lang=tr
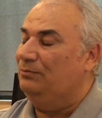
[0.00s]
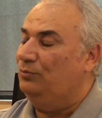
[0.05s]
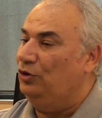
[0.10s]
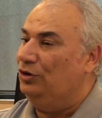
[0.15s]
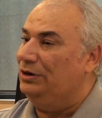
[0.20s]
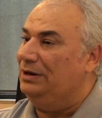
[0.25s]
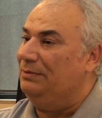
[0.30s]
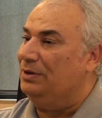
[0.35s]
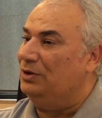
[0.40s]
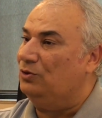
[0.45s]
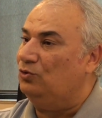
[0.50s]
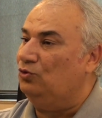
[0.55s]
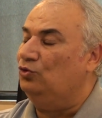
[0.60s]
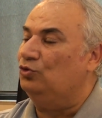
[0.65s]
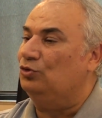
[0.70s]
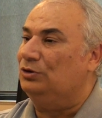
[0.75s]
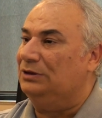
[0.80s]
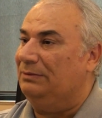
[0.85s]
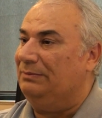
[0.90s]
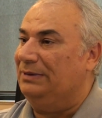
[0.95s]
Böyle bir
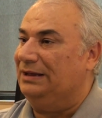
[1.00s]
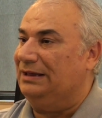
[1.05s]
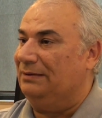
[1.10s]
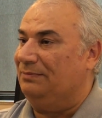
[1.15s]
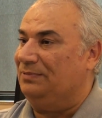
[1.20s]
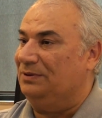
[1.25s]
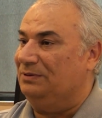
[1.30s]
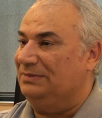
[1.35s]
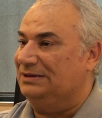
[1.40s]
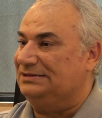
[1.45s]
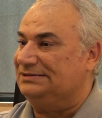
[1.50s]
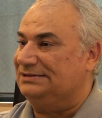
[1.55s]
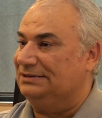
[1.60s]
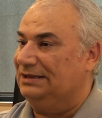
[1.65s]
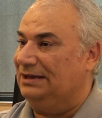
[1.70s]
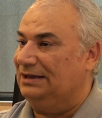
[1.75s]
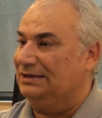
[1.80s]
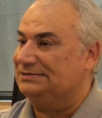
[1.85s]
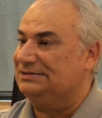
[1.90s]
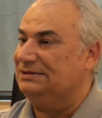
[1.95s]
uygulama yapılması
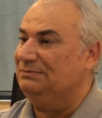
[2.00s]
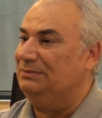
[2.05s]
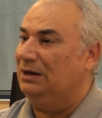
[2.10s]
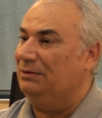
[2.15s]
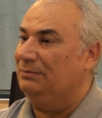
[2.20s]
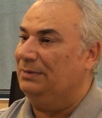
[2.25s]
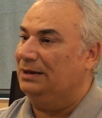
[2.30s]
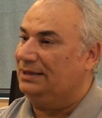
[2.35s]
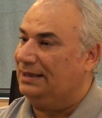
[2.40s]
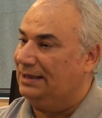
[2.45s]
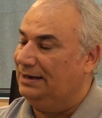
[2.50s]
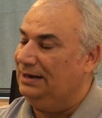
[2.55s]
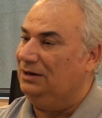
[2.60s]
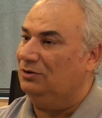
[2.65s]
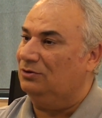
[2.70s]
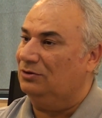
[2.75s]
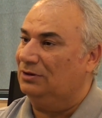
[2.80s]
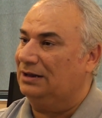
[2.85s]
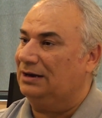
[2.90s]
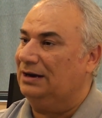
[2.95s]
lazım ama genel
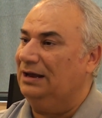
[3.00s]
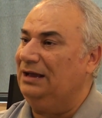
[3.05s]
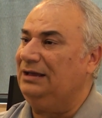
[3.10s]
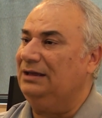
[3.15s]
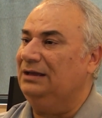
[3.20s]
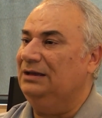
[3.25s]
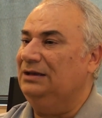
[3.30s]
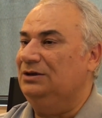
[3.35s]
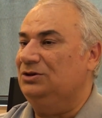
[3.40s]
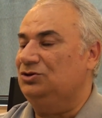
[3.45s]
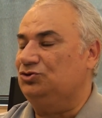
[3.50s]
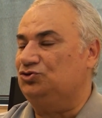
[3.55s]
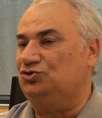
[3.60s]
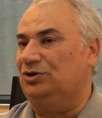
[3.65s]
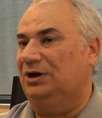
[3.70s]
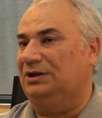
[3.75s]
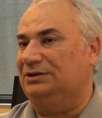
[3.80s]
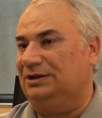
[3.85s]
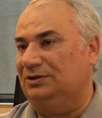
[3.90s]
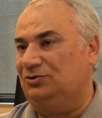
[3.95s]
olarak
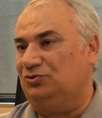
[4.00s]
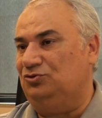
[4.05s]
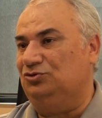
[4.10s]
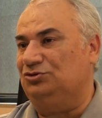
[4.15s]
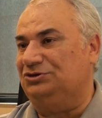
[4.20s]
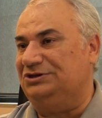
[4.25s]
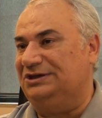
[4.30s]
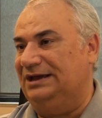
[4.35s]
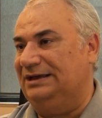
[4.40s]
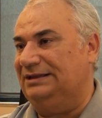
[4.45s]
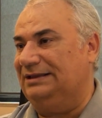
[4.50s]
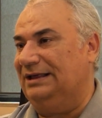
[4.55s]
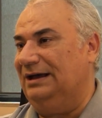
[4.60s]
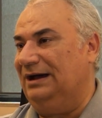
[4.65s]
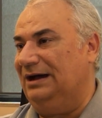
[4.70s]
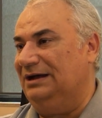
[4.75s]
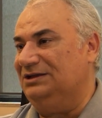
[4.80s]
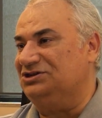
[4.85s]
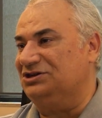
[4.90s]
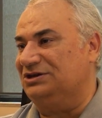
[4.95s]
şu anda Türkiye'de
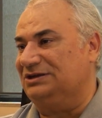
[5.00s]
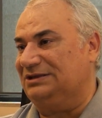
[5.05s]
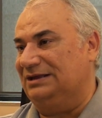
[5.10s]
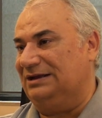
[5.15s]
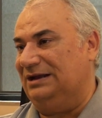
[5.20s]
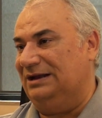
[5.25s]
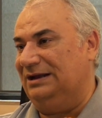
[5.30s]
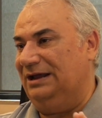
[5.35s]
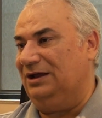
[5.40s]
açıklanan